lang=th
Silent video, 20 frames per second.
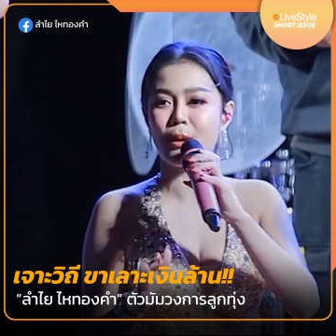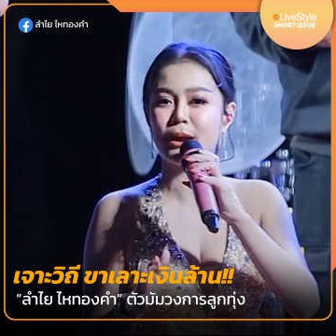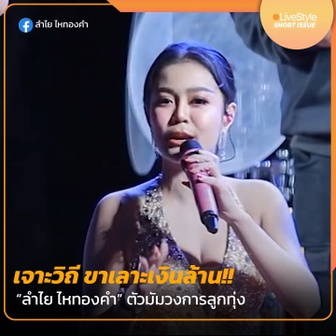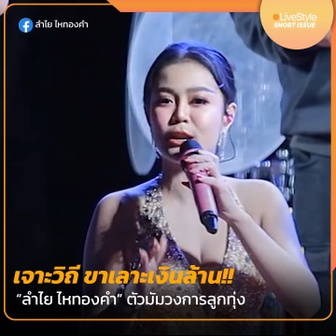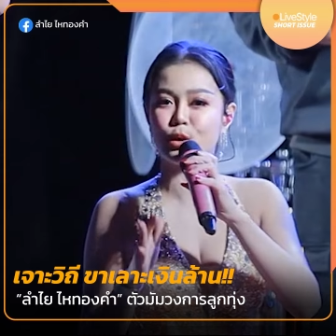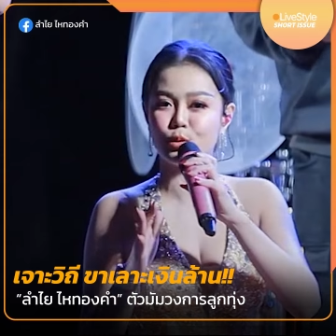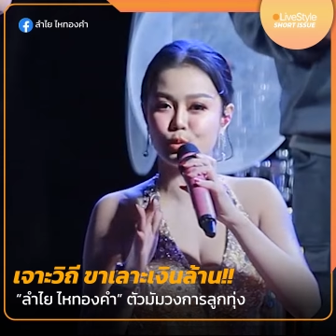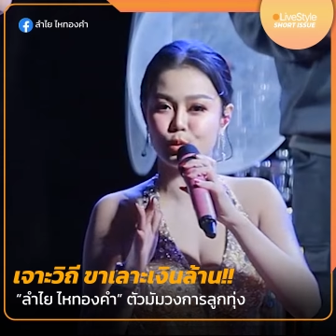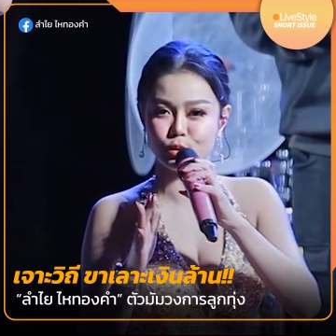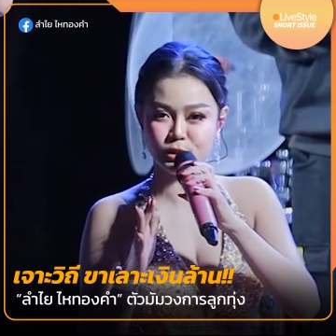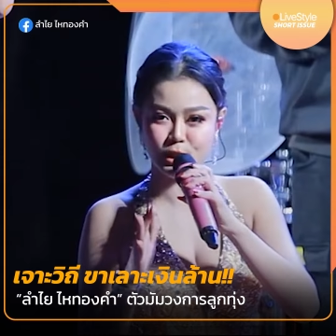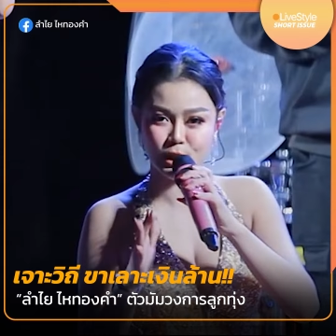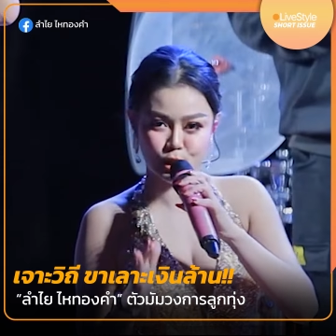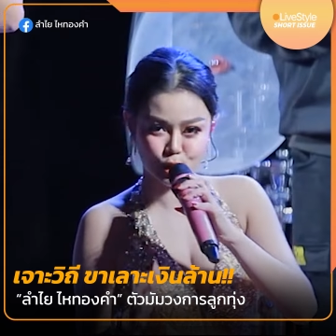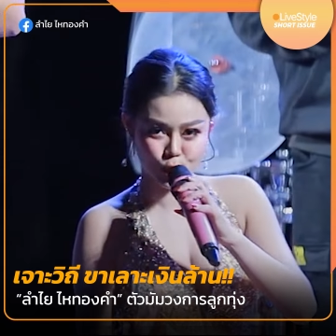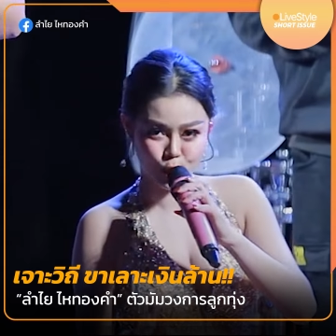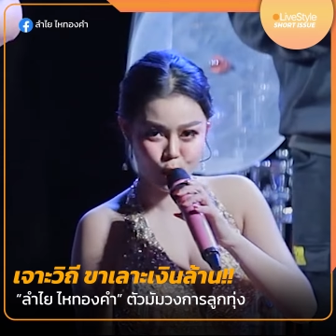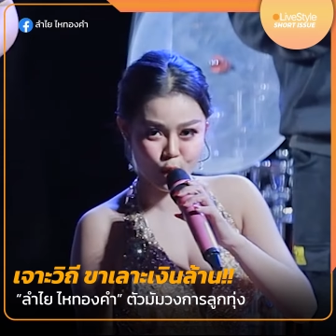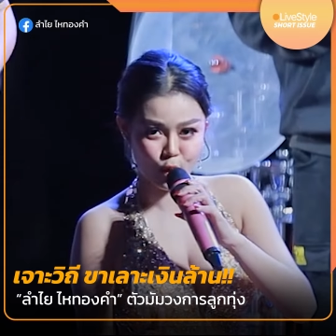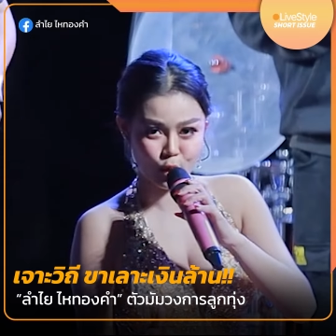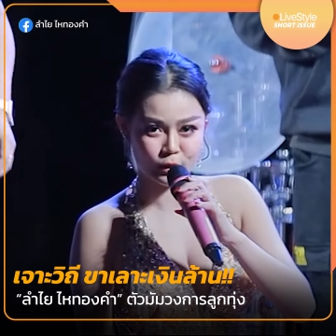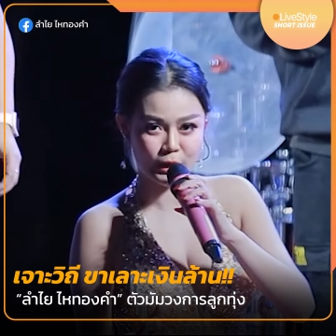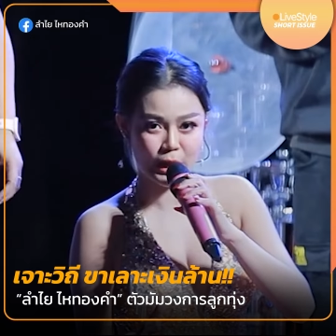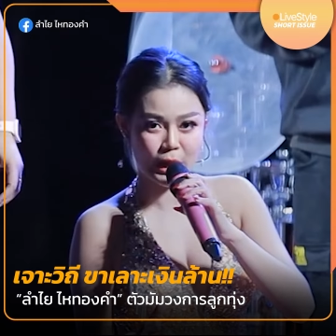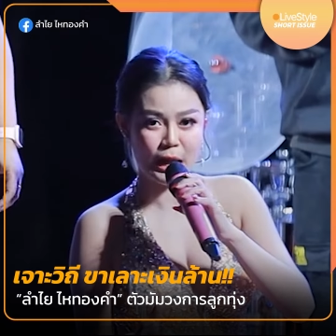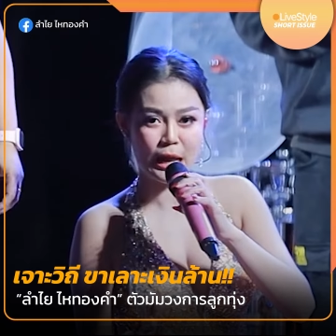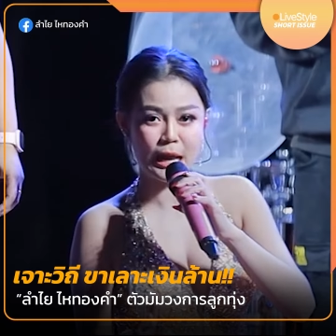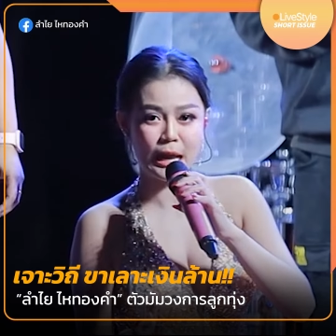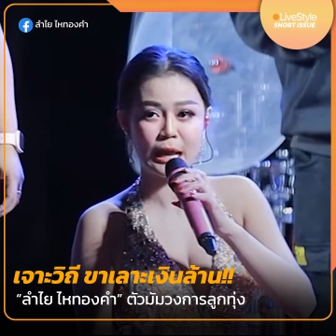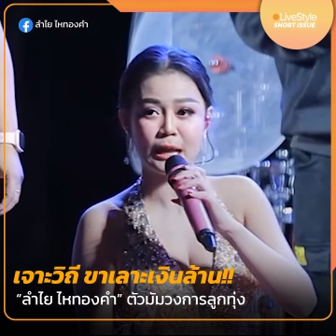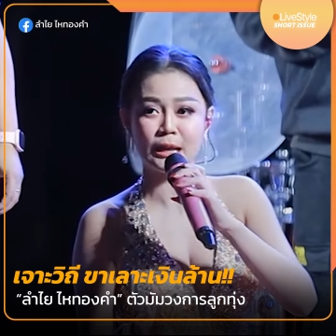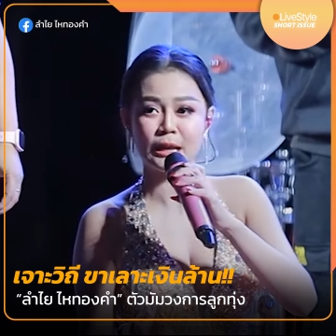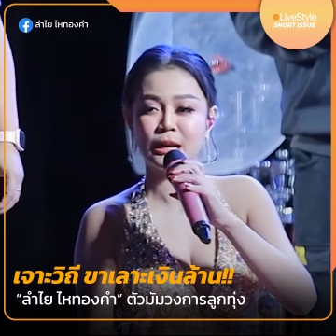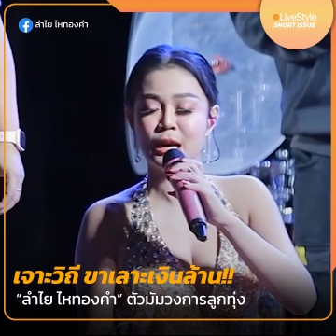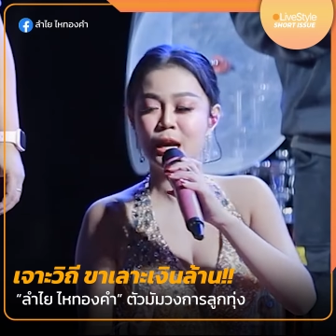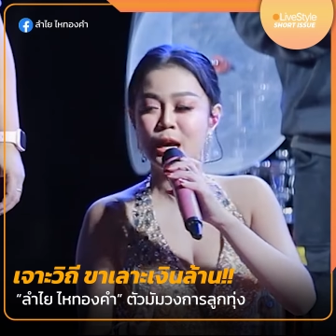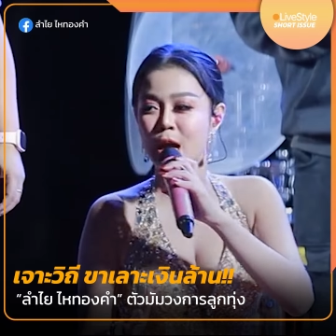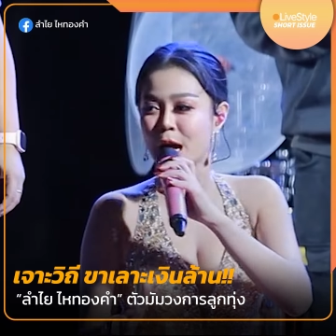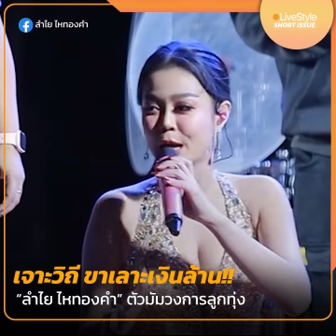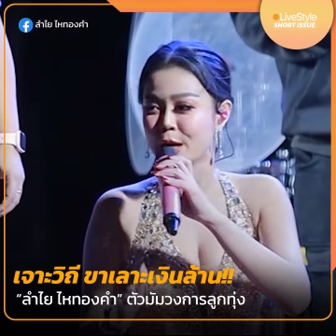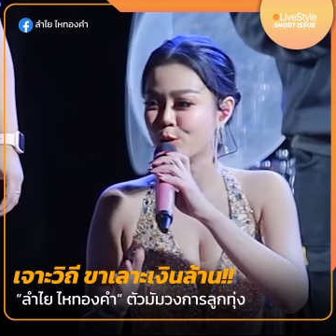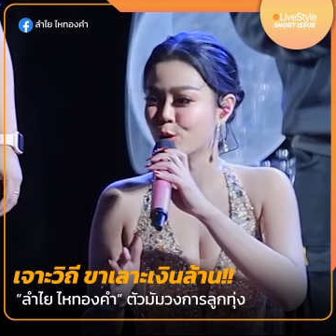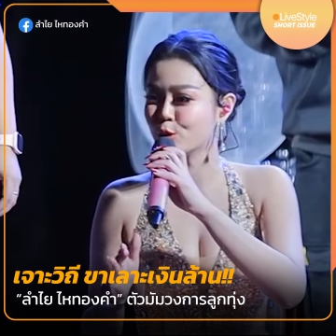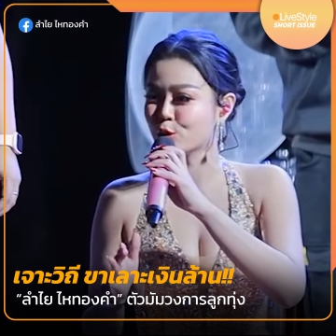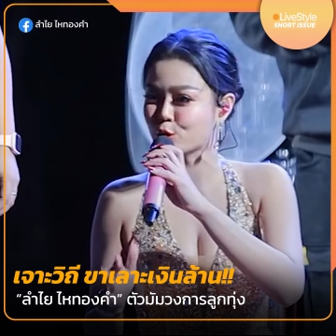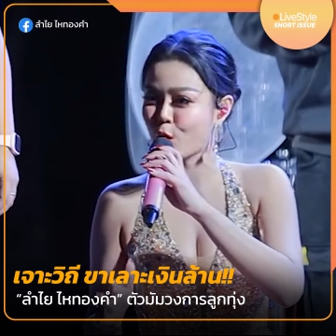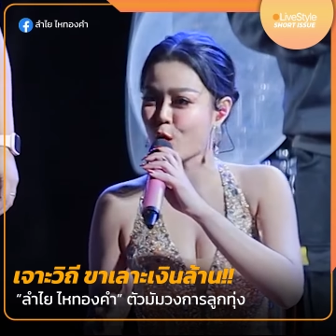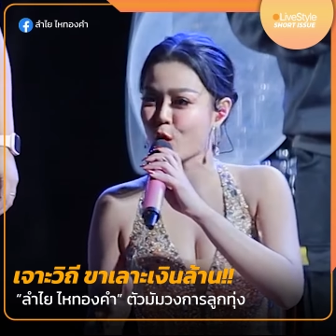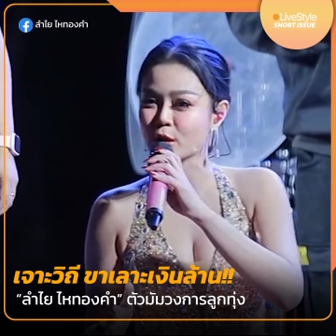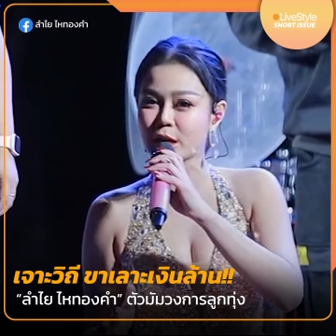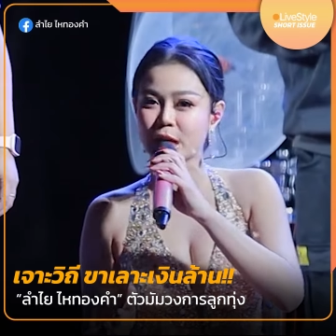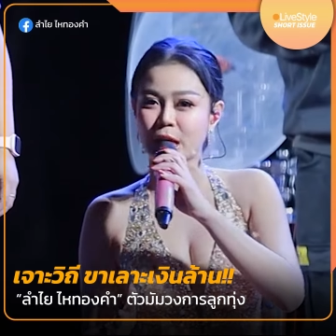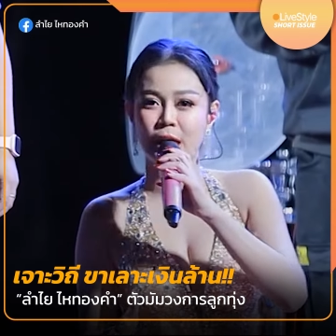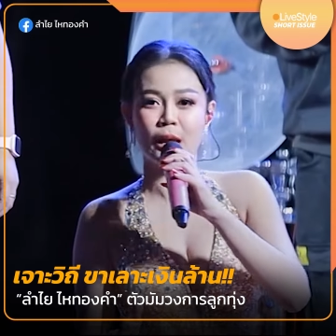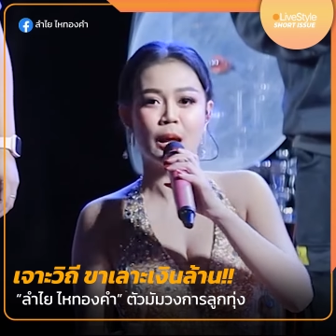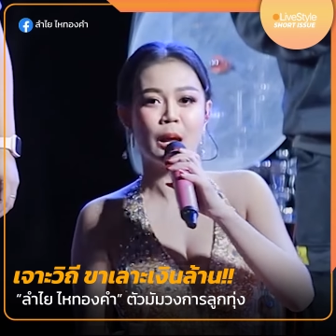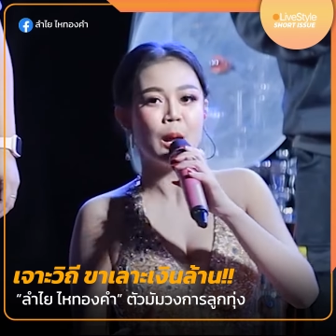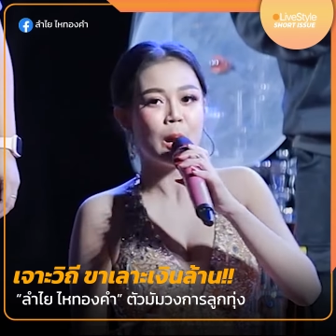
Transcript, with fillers: กำลังยื่นมือไปให้แฟนเพลงจับแต่กลับถูกจับไม่ปล่อย